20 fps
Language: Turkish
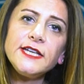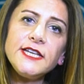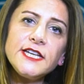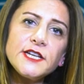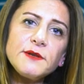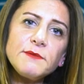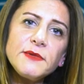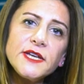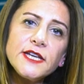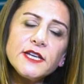
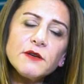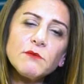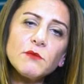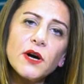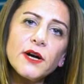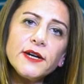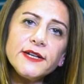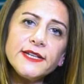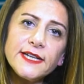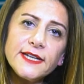22
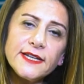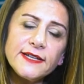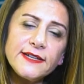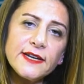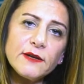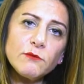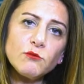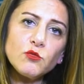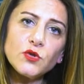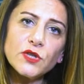Mart-2
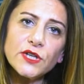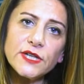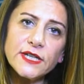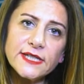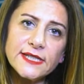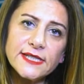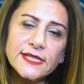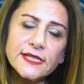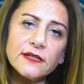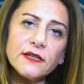Temmuz
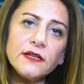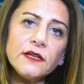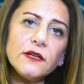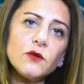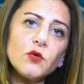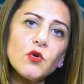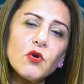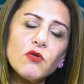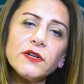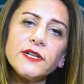arası
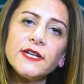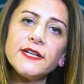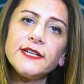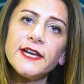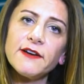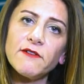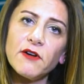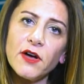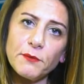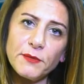Kova'da
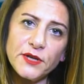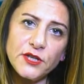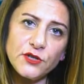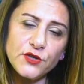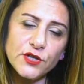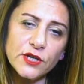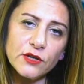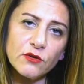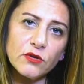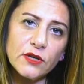devam
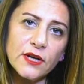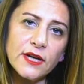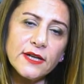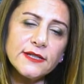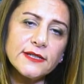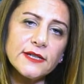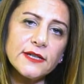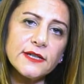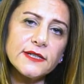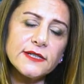edecek
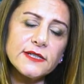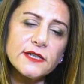olan e,